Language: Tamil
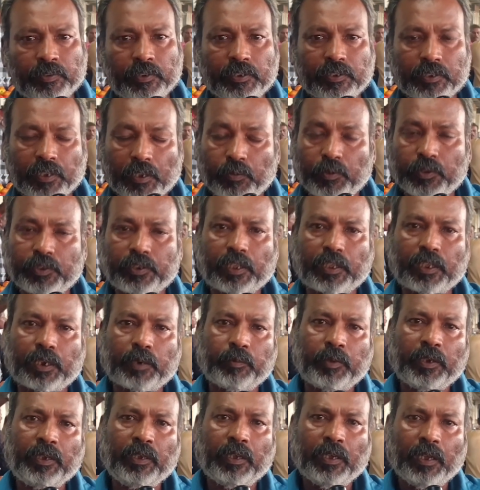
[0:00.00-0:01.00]
வந்து
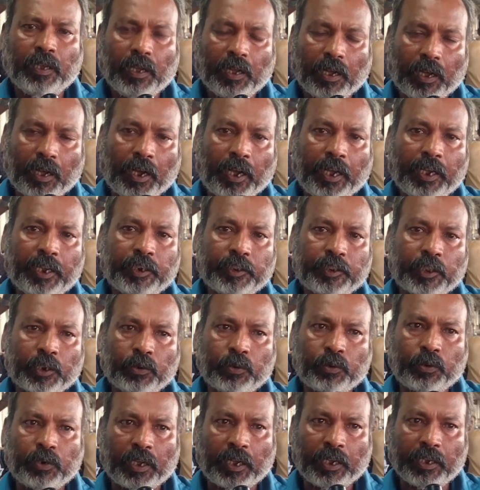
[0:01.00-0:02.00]
சர்வசாதாரணமாக ஆயிரத்தி
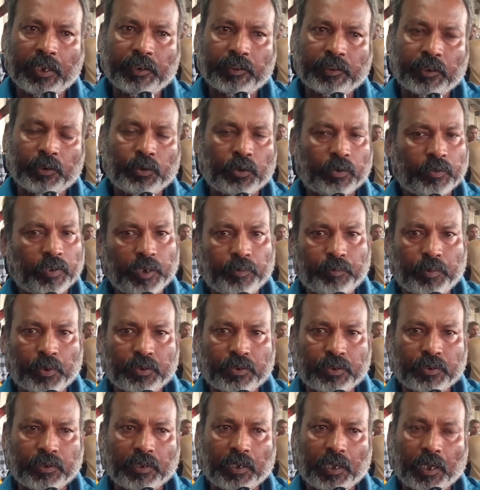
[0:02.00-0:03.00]
இரநூறு ஆயிரத்தி ஐநூறு வரைக்கும்
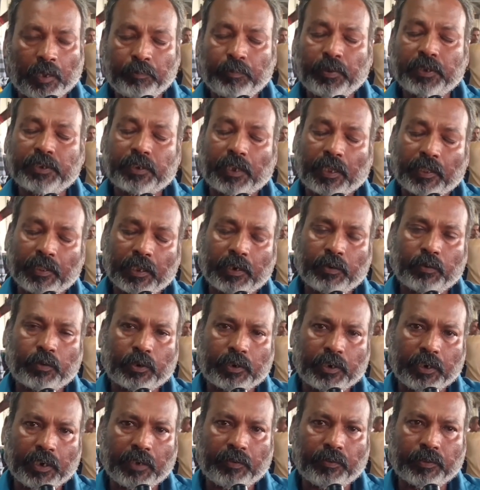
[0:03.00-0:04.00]
போச்சு அப்போ சாதாரண ஒரு
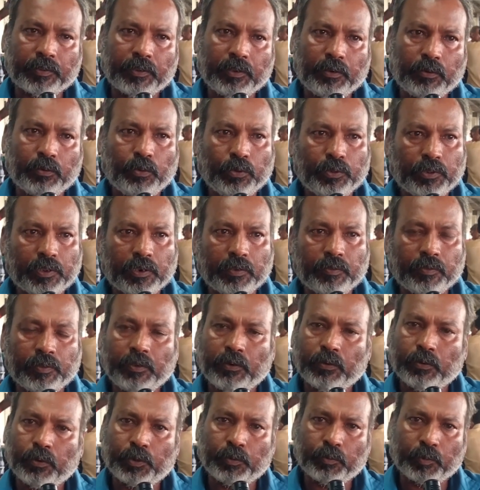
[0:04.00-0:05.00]
கிலோ வந்து நூற்றி
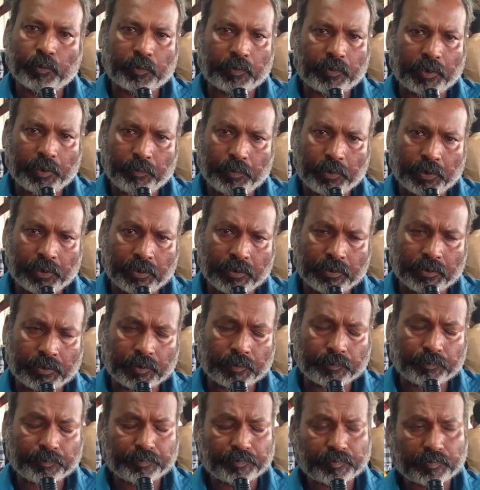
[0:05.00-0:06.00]
இருபது நூற்றி முப்பது வரைக்கும் போயிட்டு
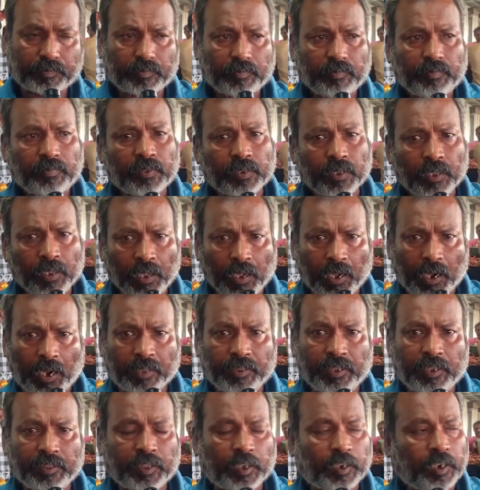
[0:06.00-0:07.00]
இருந்துச்சு
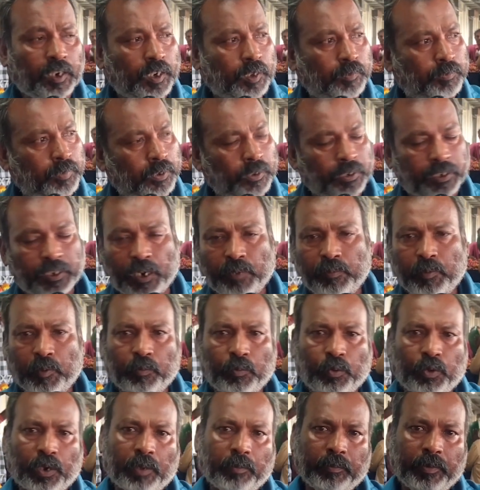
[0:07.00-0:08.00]
அதே தக்காளி இப்போ கிராமம்
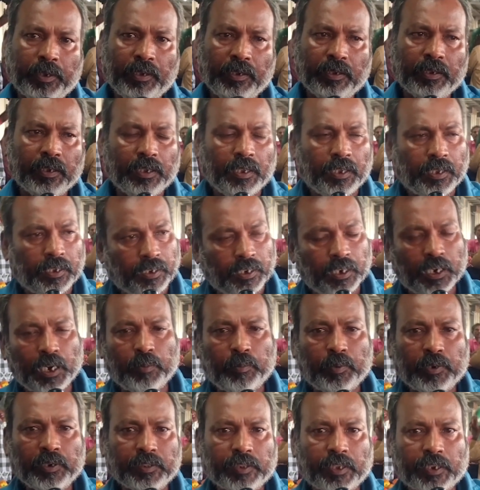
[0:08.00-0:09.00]
பூராமே எல்லா
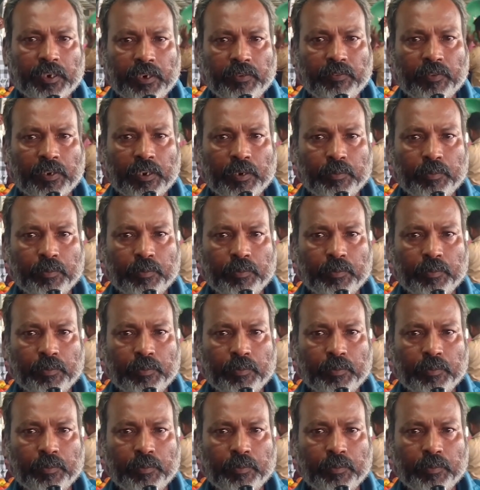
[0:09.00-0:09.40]
பக்கம் தக்காளி வர